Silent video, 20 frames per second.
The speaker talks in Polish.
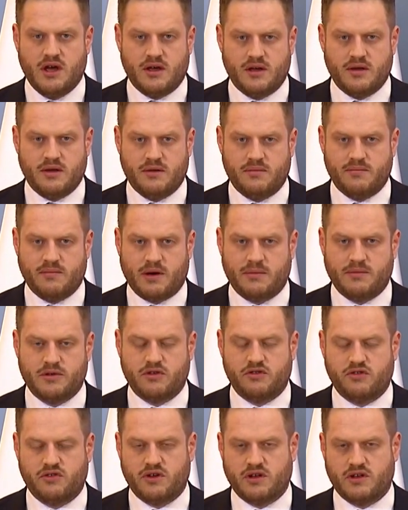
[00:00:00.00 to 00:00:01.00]
y, mamy
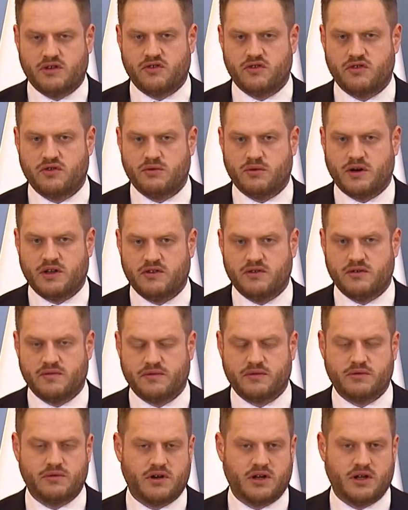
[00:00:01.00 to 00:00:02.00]
do czynienia z sytuacją,
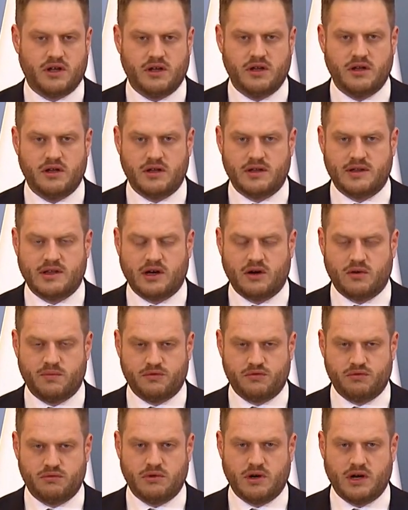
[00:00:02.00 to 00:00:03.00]
w której ta
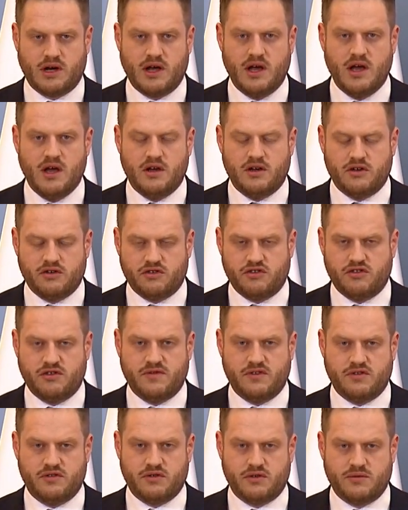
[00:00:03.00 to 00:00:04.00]
obsługa
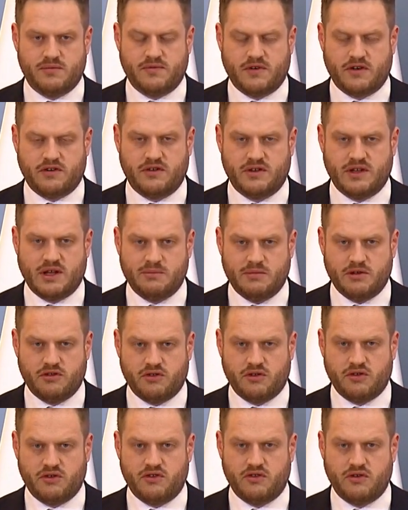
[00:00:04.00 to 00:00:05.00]
rzeczywiście odbywa się na
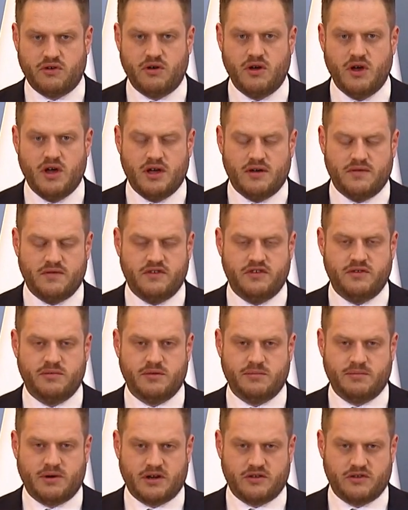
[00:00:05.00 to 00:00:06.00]
bieżąco.
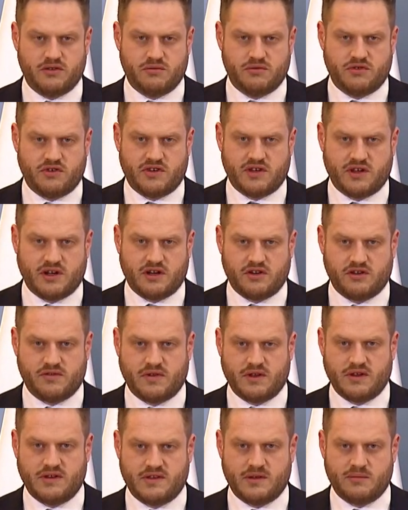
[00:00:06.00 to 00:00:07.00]
Widzimy bardzo duże
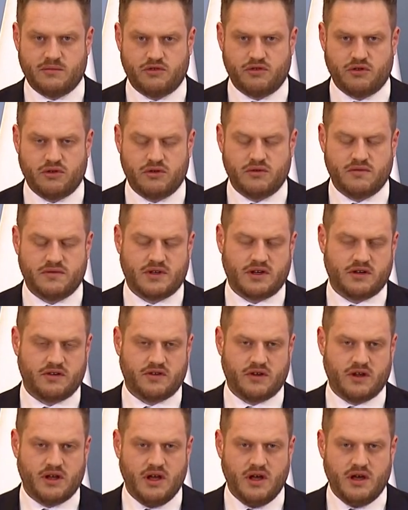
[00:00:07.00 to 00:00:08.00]
zaangażowanie samorządów,
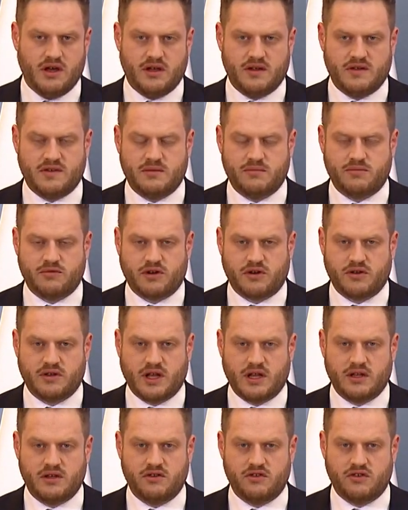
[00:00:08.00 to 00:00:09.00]
także jestem
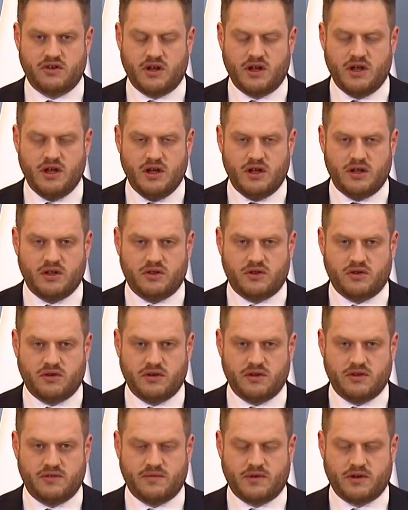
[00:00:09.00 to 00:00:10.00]
przekonany, że to
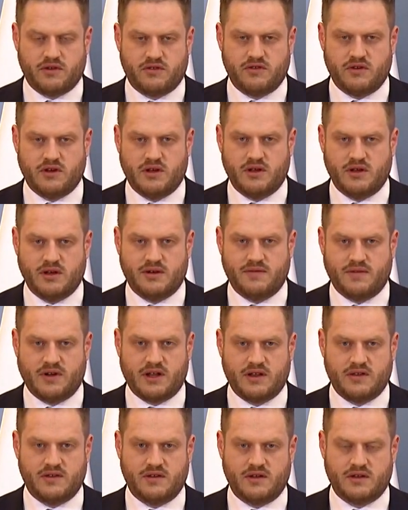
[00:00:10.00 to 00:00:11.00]
jest właśnie
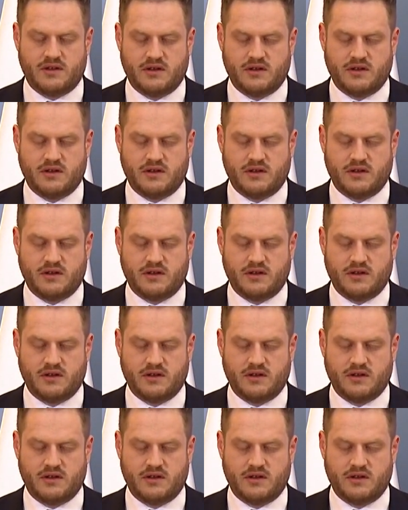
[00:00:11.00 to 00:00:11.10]
gwarancja